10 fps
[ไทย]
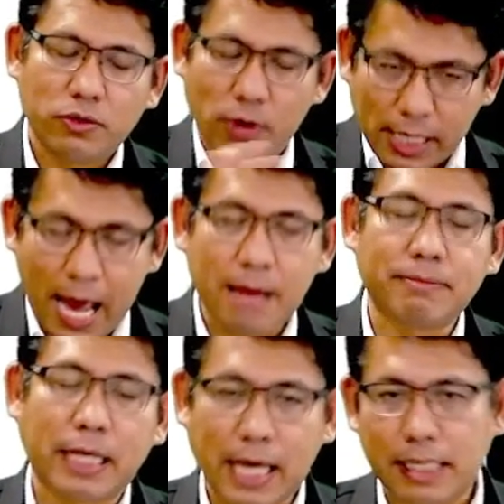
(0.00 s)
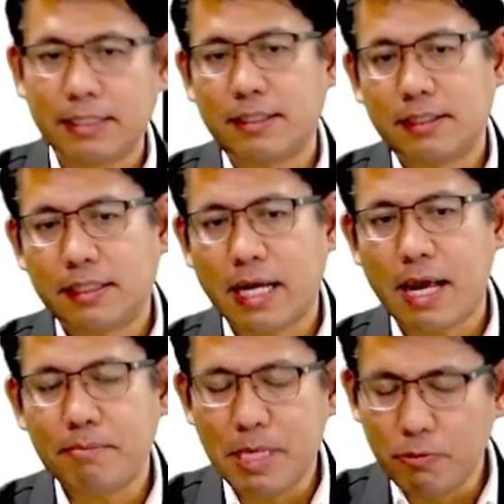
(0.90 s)
ตัวการเหมือนกันนะ
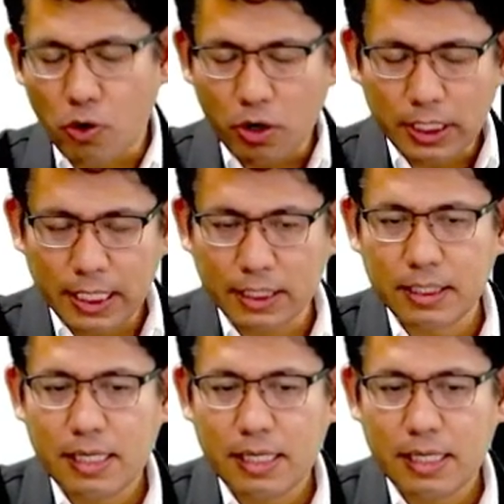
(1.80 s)
ครับมีบุคคลหนึ่ง